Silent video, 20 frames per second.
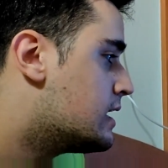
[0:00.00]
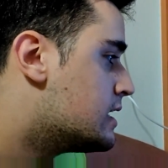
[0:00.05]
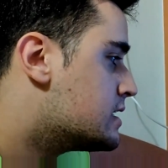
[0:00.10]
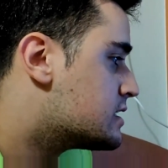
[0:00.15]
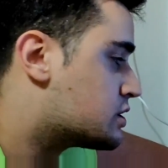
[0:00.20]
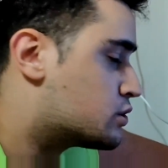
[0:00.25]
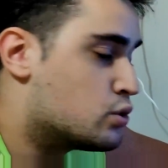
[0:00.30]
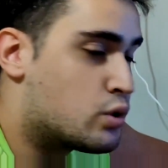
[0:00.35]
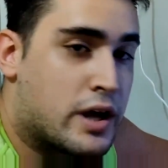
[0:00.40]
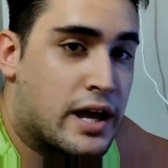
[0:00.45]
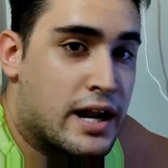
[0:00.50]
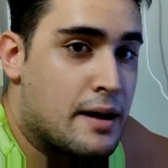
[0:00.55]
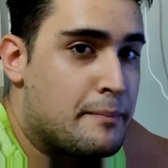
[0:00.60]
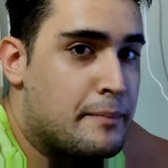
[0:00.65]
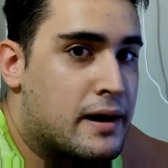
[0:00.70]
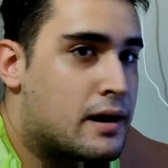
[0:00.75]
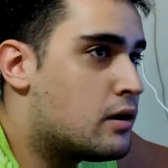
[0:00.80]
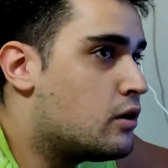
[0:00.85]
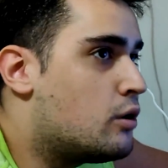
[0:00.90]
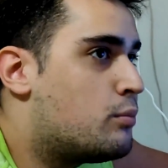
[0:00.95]
Si tú quieres
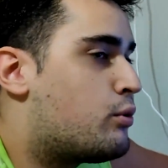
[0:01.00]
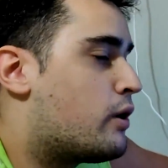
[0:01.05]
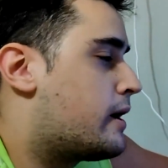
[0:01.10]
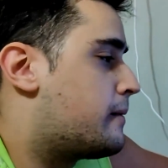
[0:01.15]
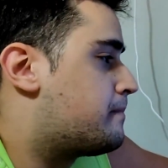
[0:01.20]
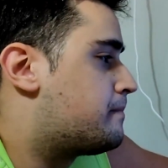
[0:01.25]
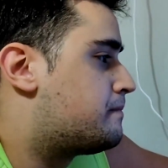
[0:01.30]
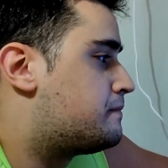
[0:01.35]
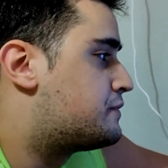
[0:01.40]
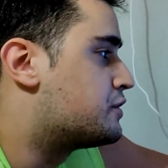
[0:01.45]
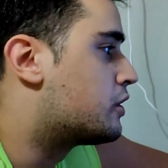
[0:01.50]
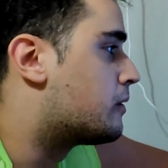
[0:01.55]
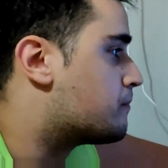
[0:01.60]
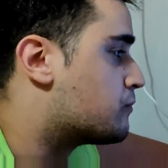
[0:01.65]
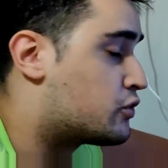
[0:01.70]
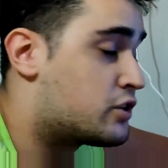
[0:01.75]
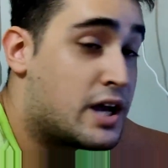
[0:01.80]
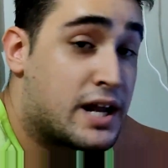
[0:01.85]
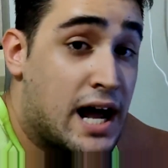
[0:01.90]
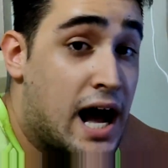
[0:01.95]
verlo, pues, tío,
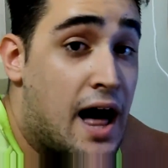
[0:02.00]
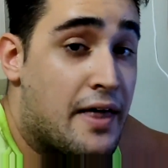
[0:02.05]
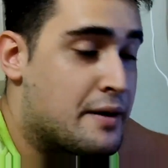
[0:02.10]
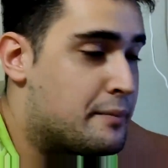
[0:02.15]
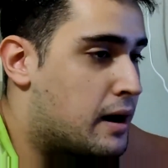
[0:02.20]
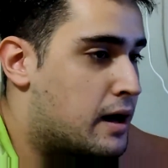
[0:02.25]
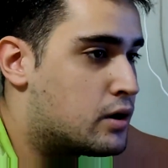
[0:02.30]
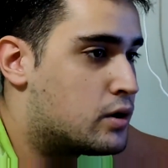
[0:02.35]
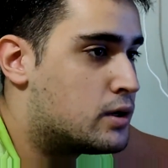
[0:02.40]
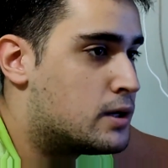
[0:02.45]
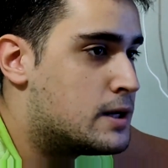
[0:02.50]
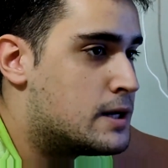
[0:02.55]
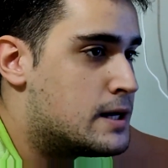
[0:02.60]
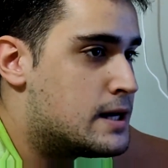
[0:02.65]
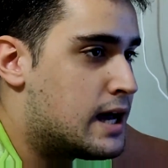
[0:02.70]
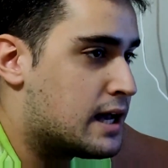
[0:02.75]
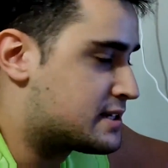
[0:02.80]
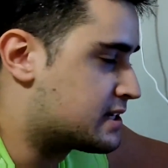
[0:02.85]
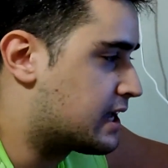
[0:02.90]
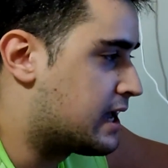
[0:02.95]
no tiene nada de malo.
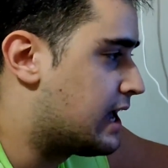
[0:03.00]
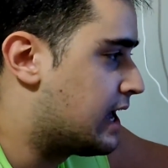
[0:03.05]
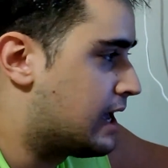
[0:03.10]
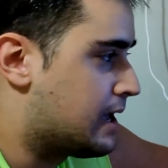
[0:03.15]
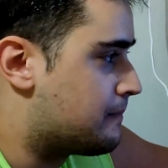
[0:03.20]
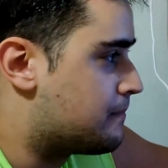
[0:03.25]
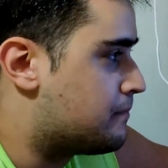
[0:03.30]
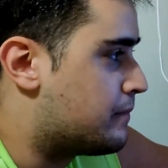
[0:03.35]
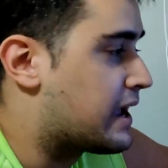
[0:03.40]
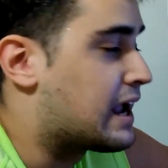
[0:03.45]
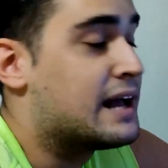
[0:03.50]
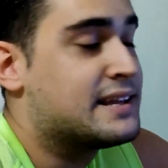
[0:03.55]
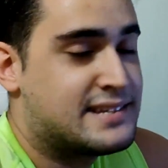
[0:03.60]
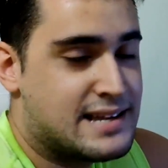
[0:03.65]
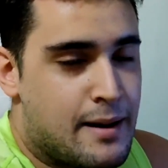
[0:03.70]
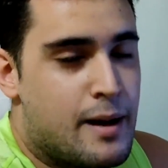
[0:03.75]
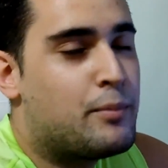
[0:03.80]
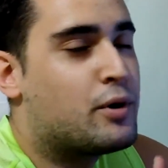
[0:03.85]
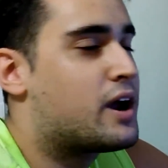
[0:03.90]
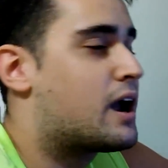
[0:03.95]
Así que, venga,
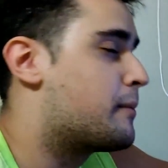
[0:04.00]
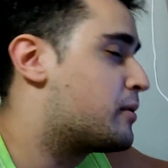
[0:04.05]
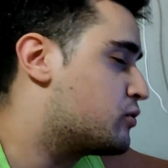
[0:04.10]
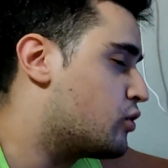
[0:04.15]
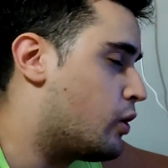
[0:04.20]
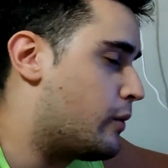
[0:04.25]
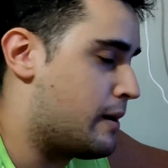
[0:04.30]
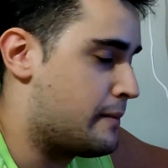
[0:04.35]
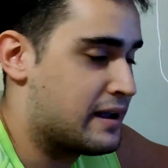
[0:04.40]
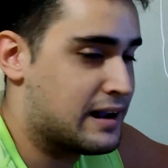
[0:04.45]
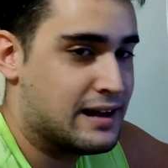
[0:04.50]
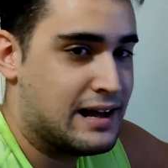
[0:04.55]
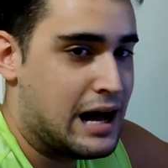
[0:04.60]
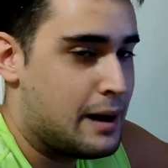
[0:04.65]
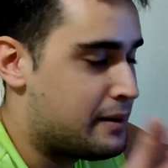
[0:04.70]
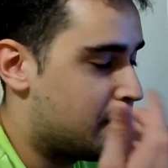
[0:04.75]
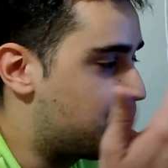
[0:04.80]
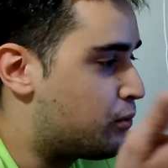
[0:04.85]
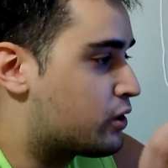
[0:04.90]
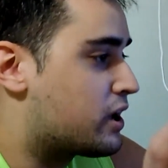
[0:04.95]
enséñame por qué capítulo va, venga, a
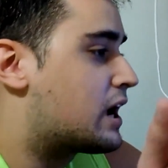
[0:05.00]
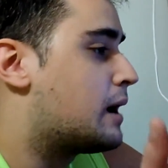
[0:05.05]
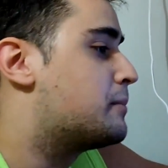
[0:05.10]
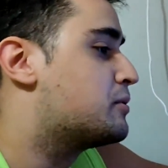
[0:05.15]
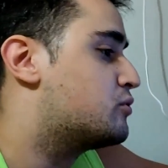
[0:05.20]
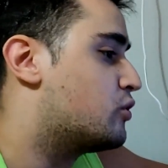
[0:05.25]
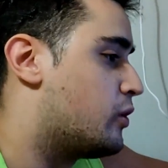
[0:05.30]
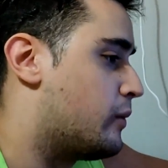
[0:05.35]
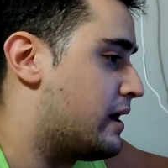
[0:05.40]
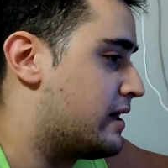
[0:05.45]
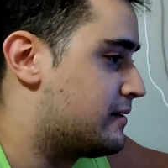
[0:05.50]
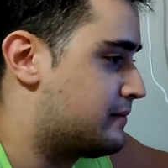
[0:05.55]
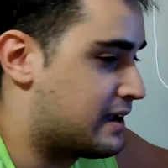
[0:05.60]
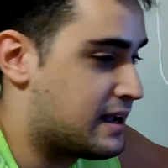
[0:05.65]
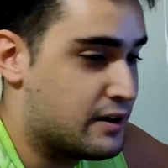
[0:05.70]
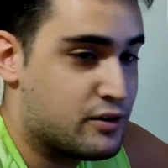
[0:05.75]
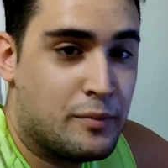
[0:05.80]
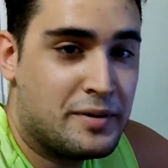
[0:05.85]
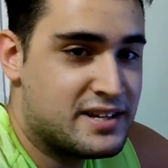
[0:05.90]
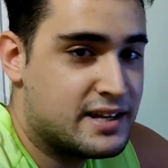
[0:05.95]
ver por qué capítulo va.
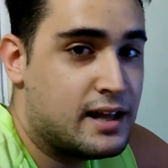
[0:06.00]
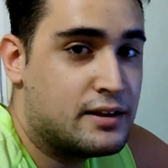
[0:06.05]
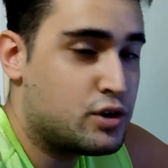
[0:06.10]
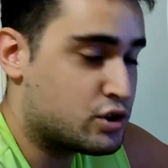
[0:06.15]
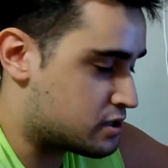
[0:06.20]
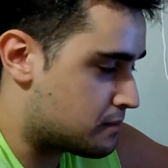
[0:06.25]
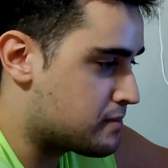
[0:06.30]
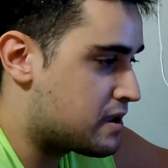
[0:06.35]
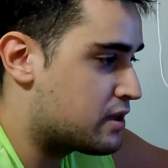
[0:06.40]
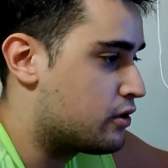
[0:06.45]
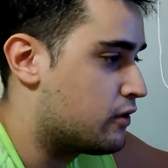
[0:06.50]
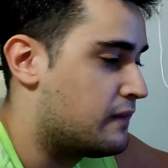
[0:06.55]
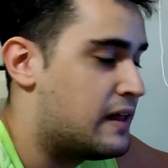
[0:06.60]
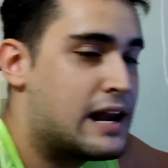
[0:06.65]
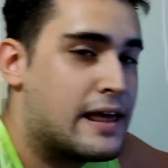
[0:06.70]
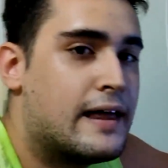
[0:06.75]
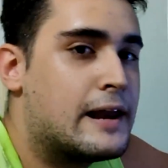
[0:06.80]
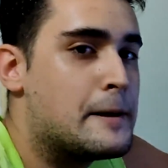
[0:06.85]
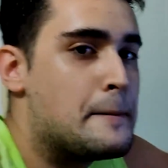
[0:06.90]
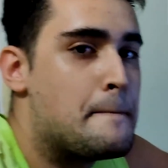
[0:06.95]
Venga, no pasa nada, tío, sin miedo.
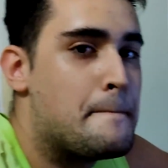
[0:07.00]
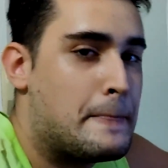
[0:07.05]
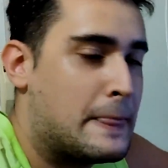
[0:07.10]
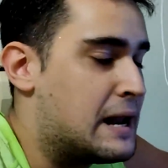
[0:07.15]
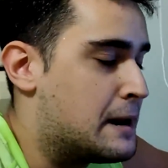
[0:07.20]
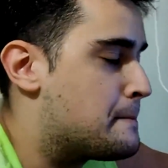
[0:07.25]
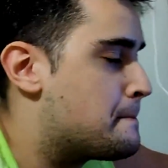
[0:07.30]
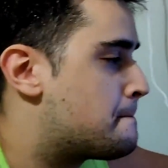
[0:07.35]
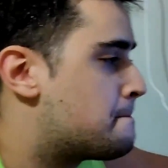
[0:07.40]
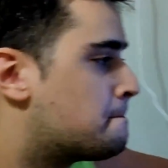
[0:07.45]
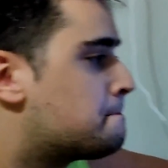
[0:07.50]
Dale, vale, vale.